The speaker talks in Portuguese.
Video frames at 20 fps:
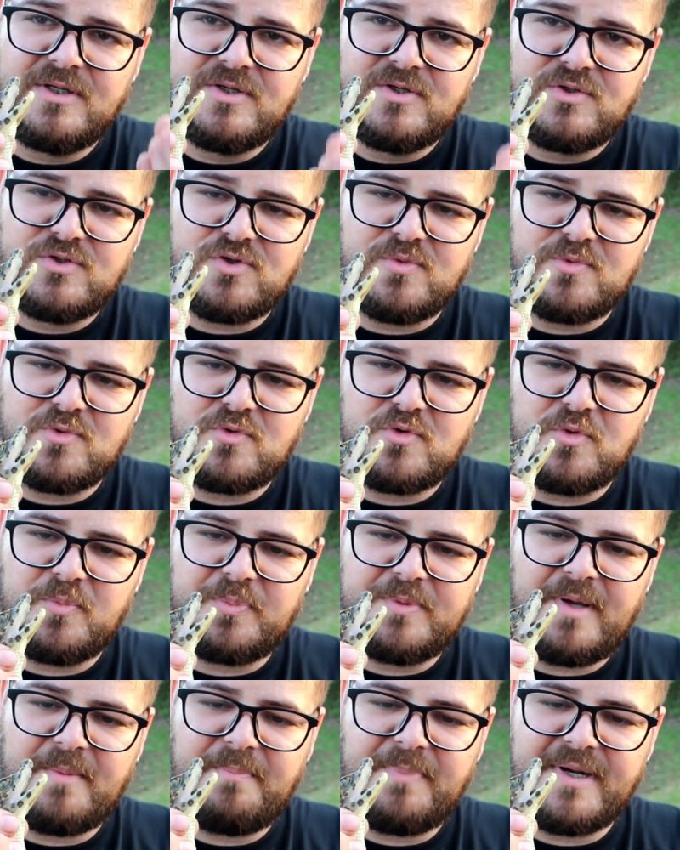sobre o corpo
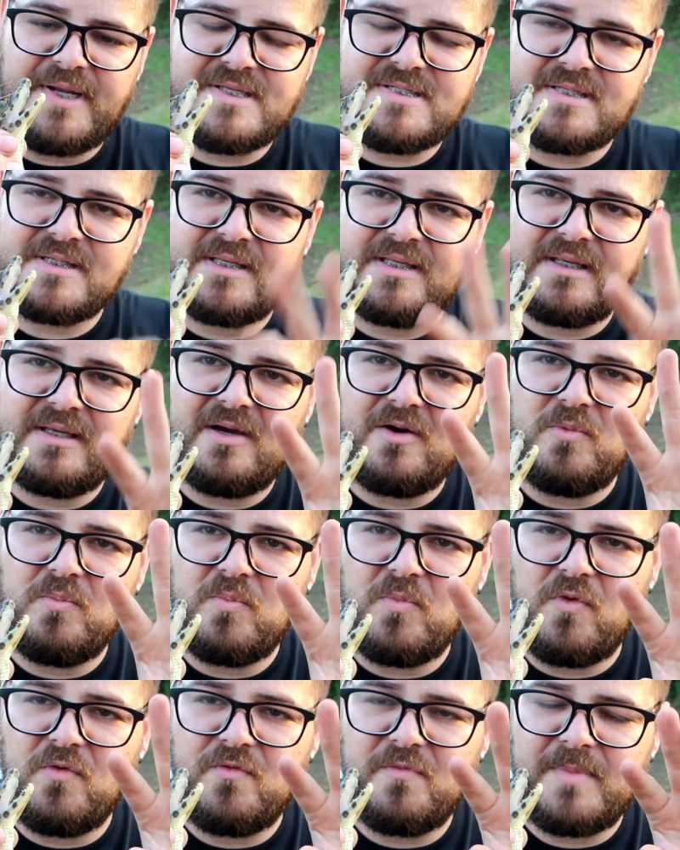da presa, que é
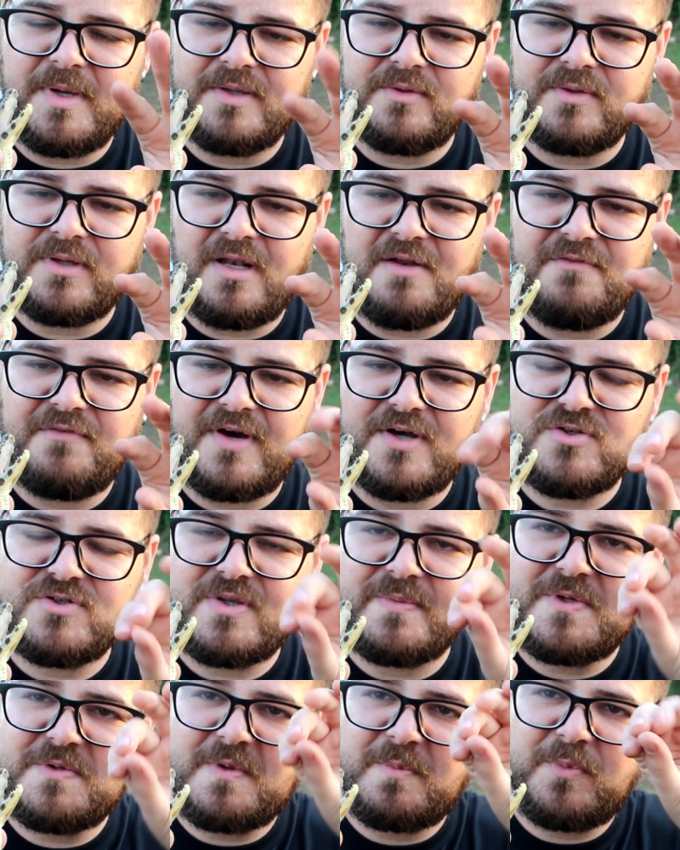um movimento que ele faz
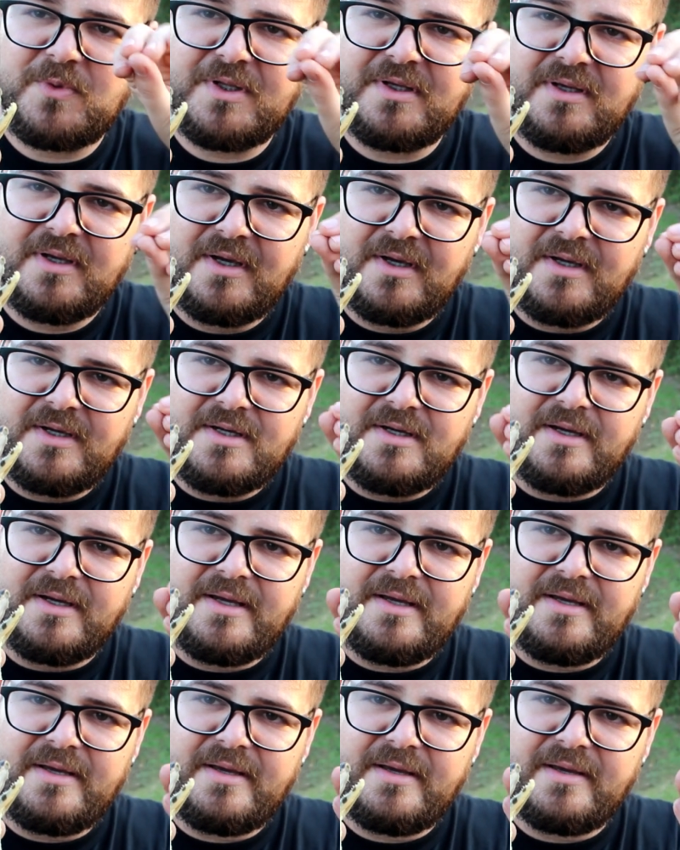justamente para poder
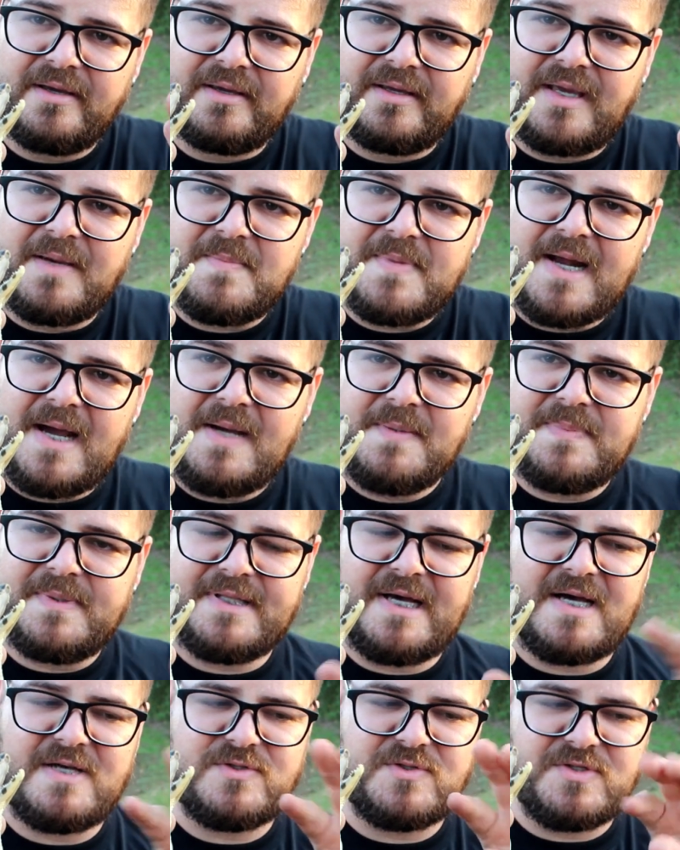é, quebrar
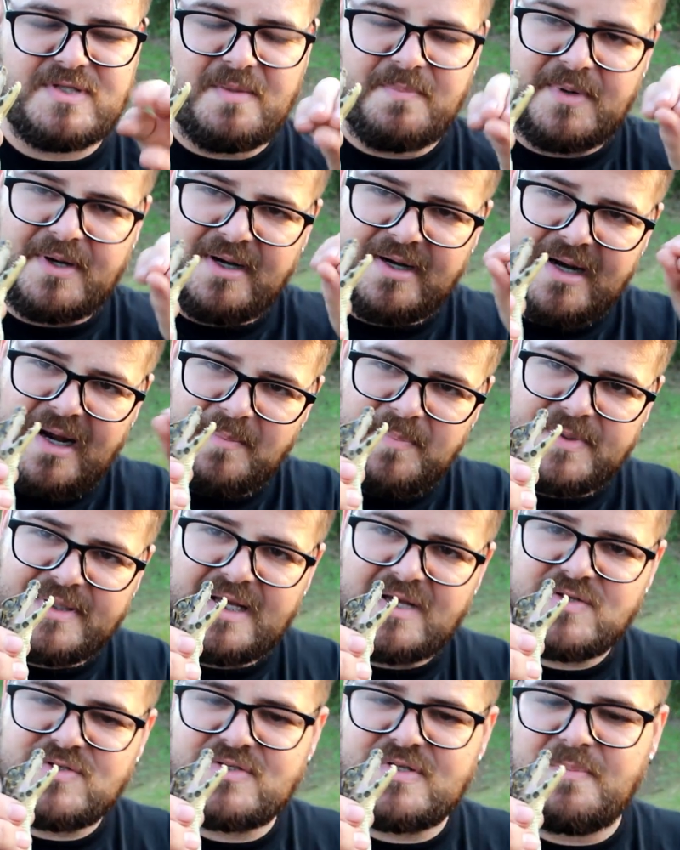pedaços, né, para arrancar
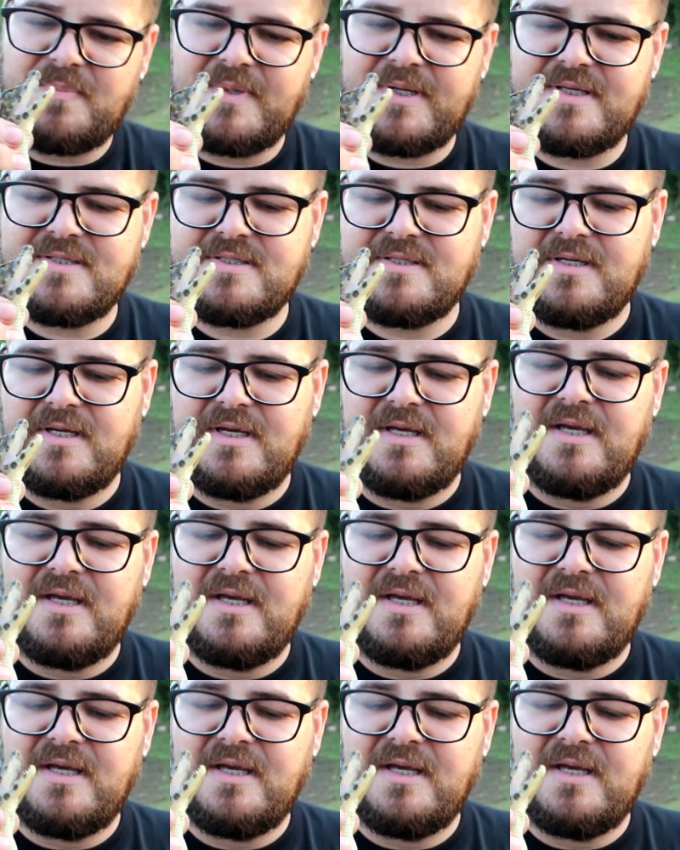pedaços da presa.